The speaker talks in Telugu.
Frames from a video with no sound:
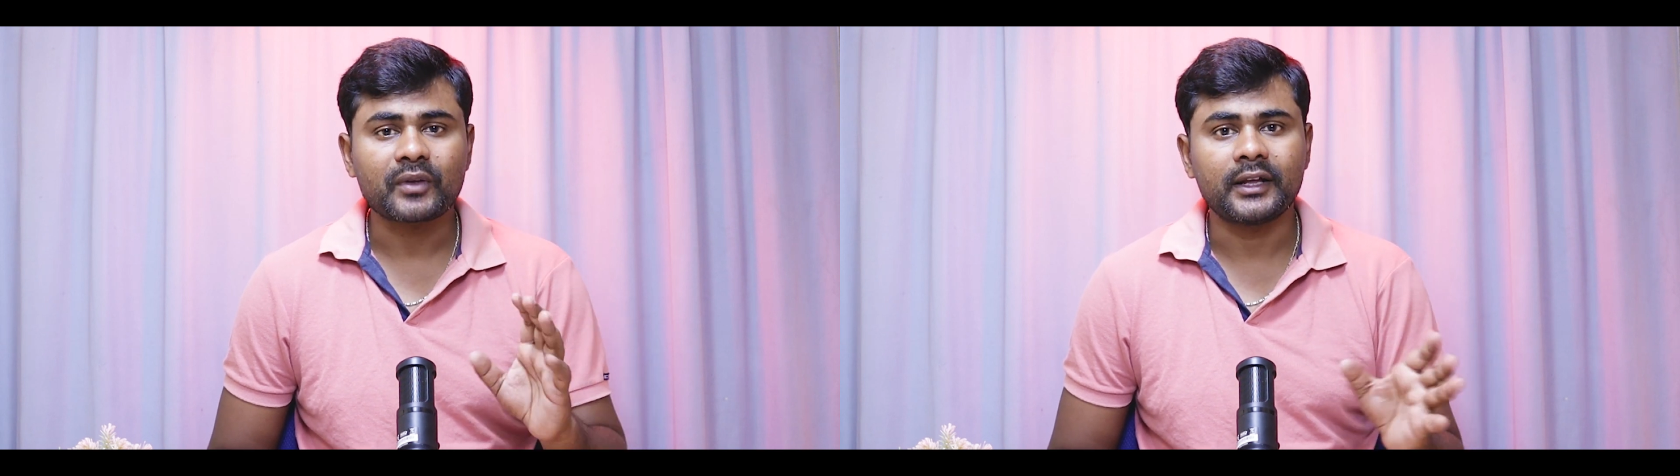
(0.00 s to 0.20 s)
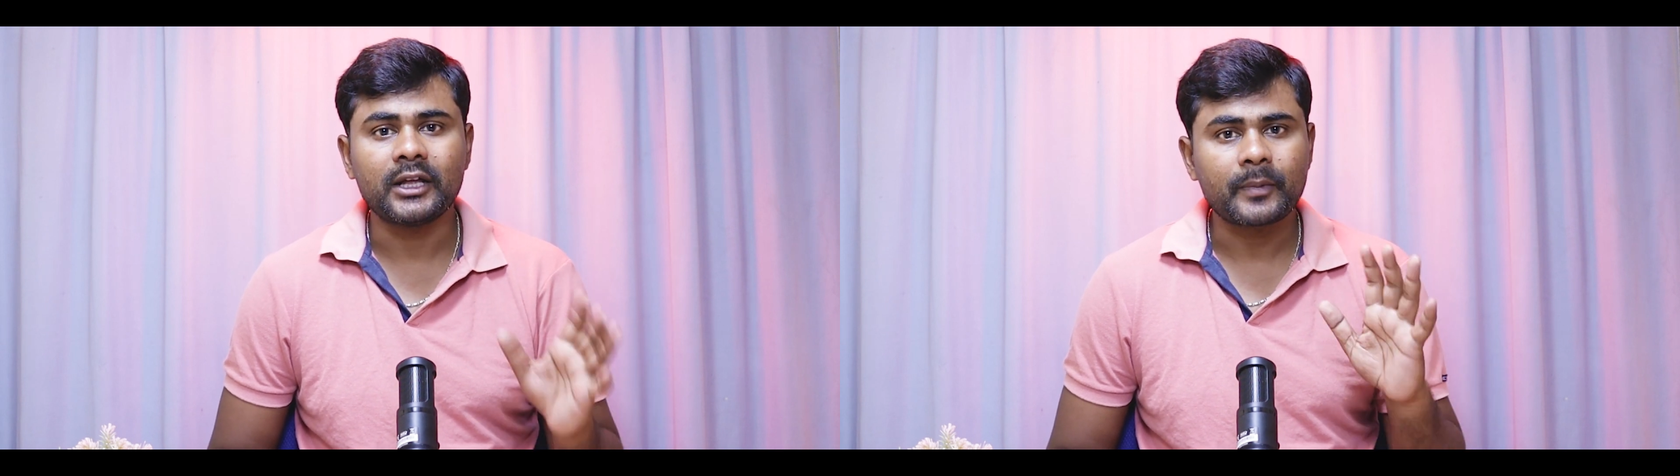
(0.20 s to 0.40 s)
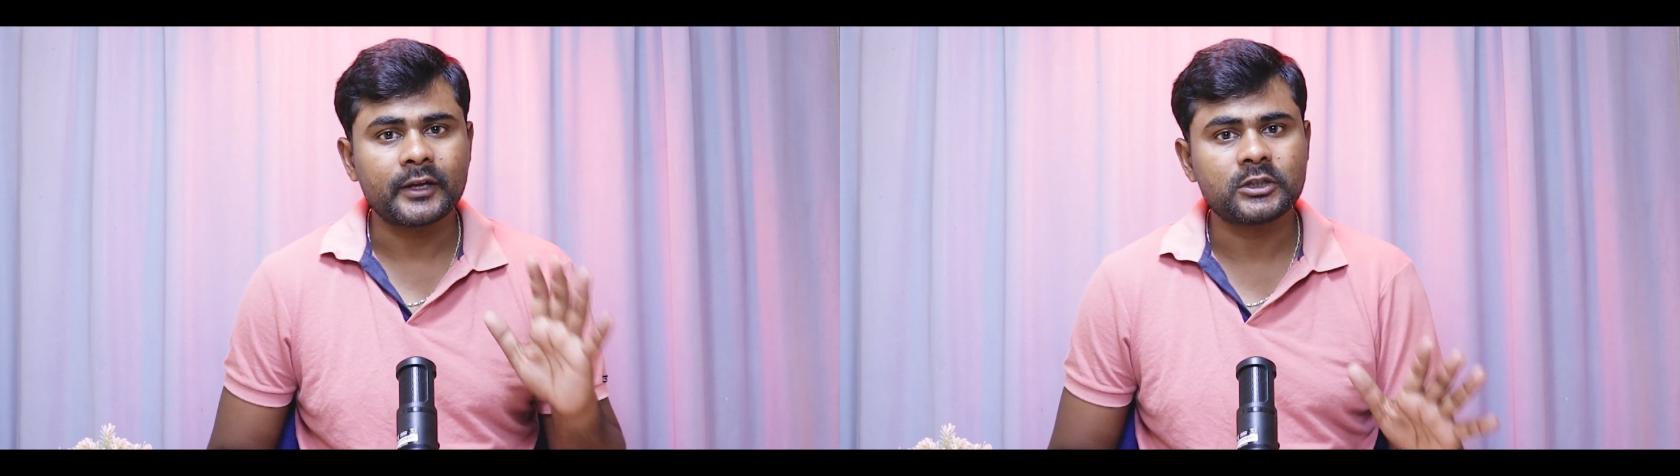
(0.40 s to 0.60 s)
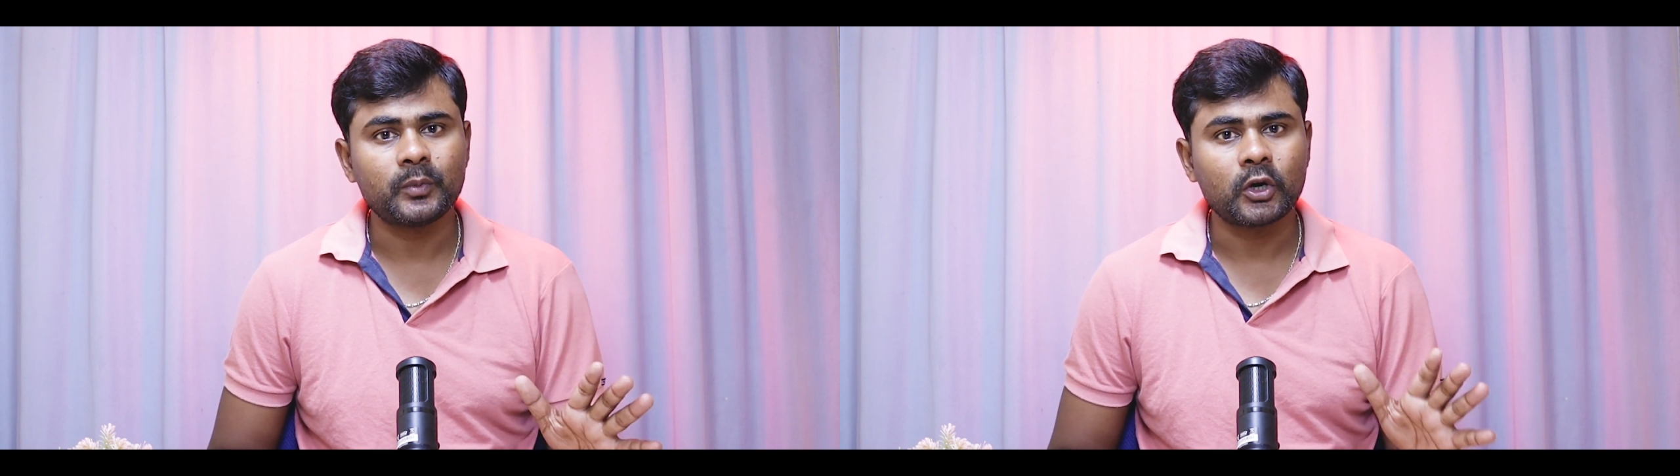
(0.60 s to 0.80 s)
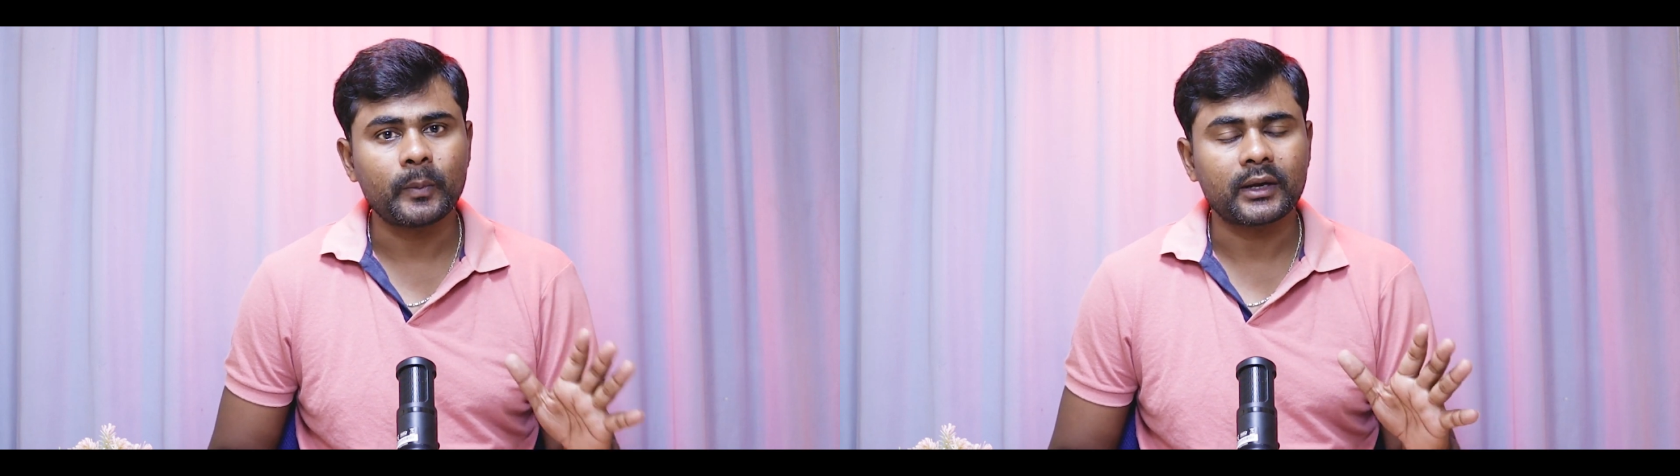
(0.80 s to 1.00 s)
అదే ప్రైస్
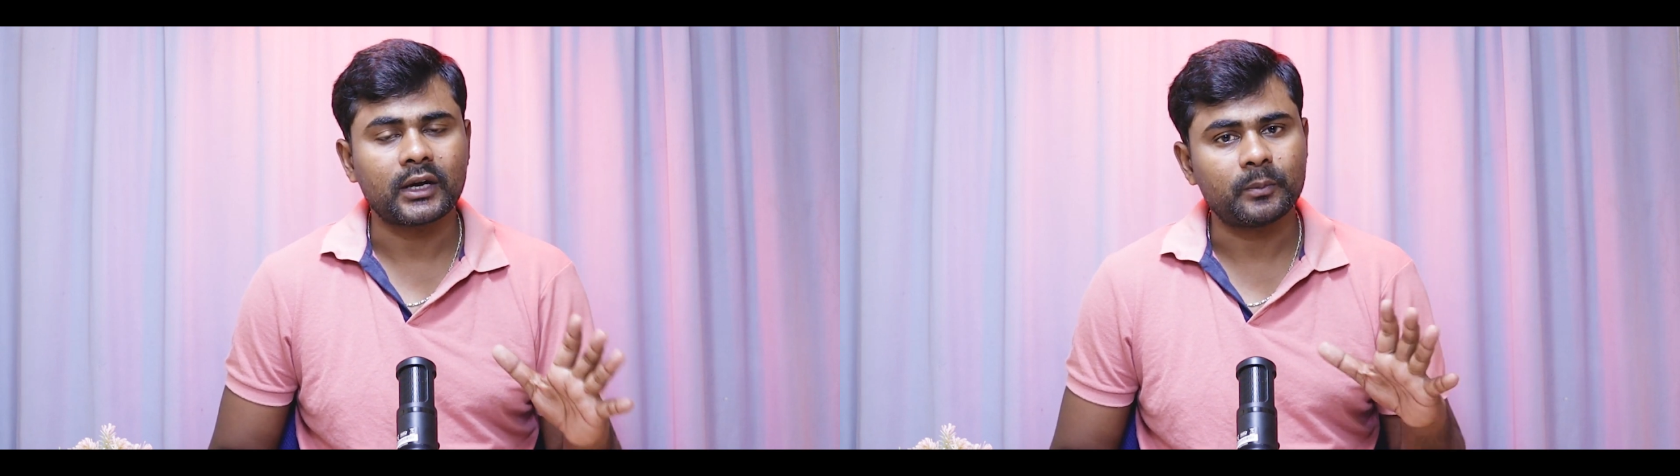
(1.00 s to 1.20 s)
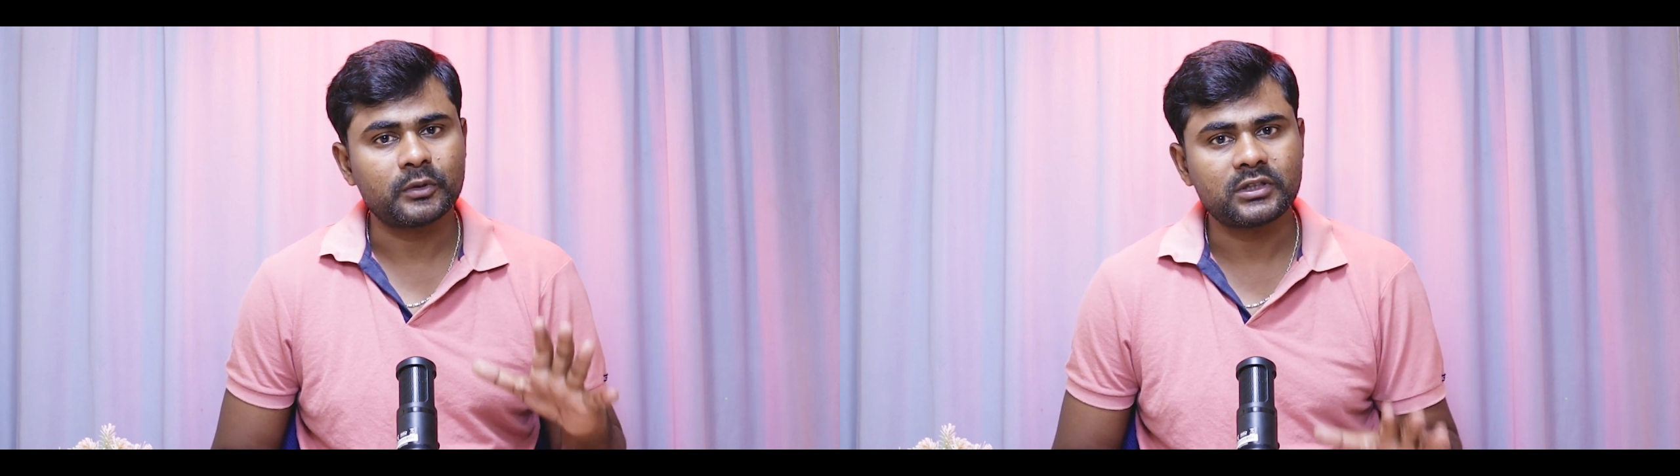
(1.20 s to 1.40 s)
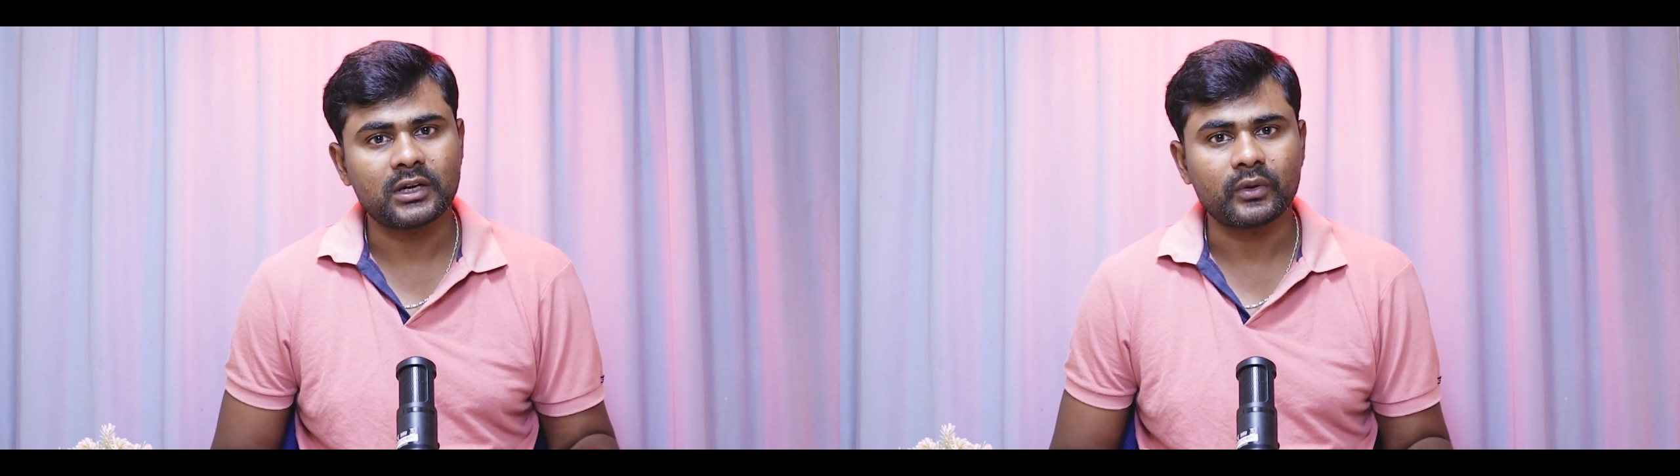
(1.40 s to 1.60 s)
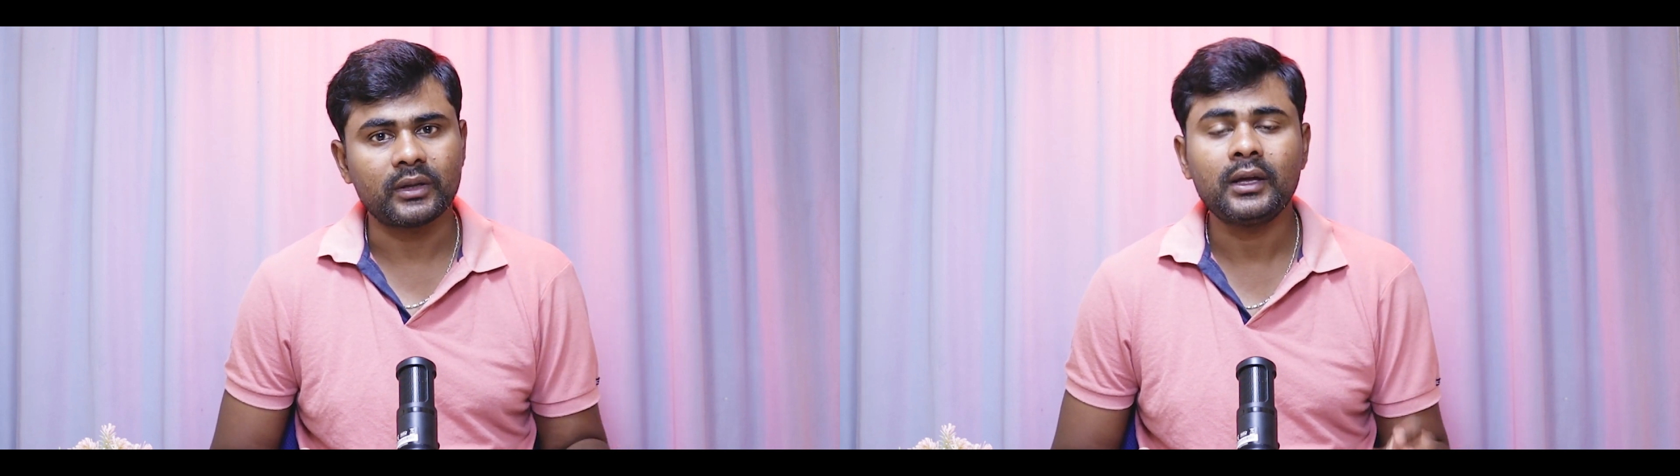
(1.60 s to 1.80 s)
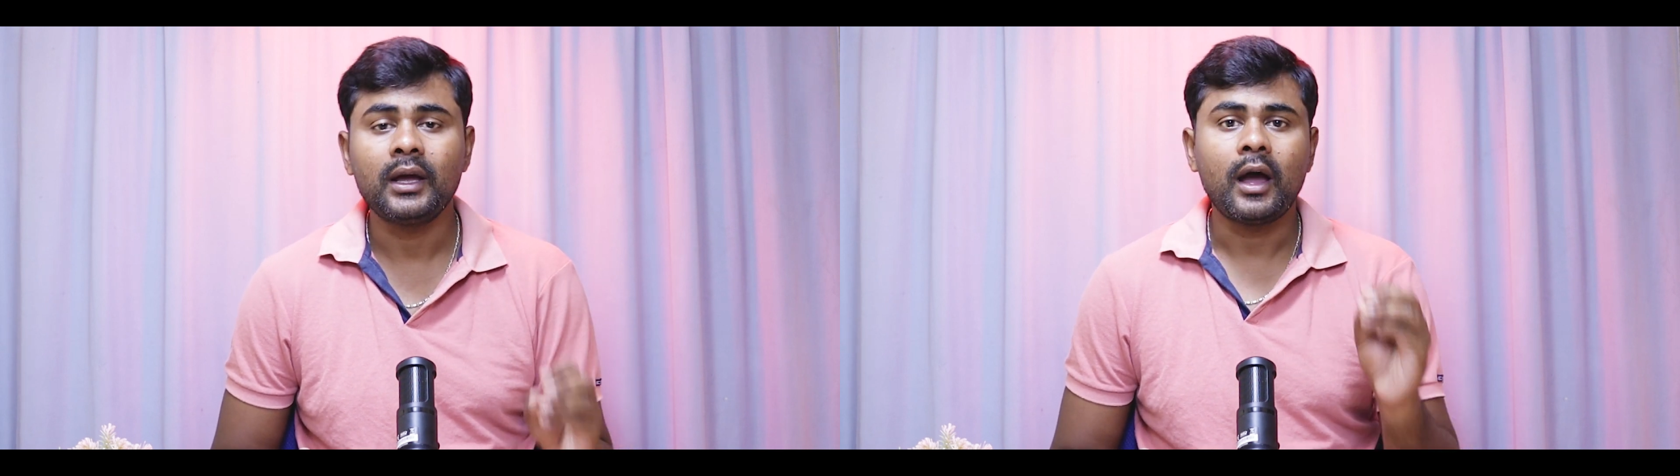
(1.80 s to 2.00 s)
దీంట్లో మనకు కనిపిస్తూనే ఉంది